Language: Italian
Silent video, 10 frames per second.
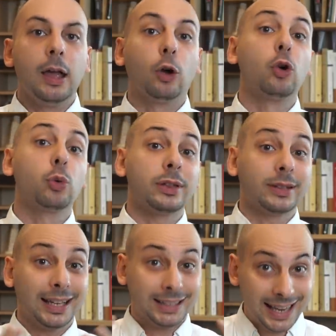
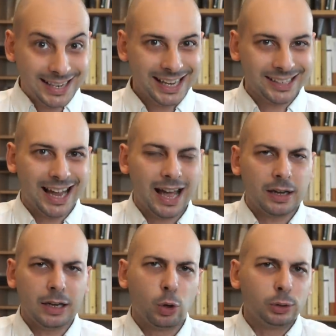conquistata dai
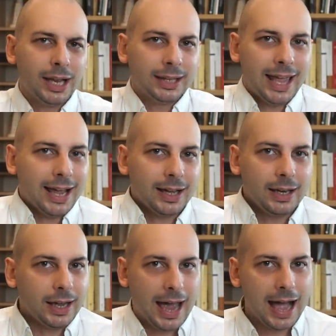sasanidi con delle
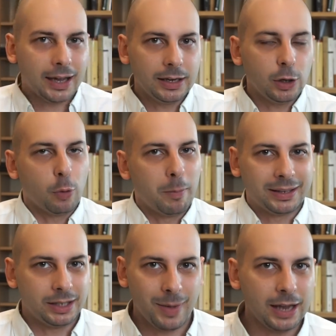tecniche anche di
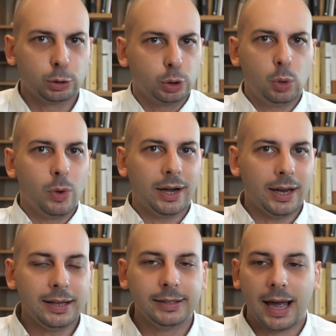combattimento di
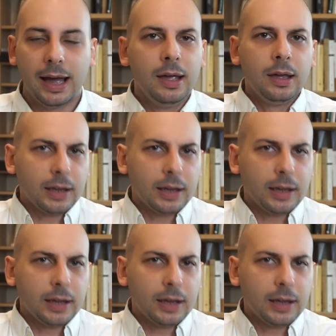guerriglia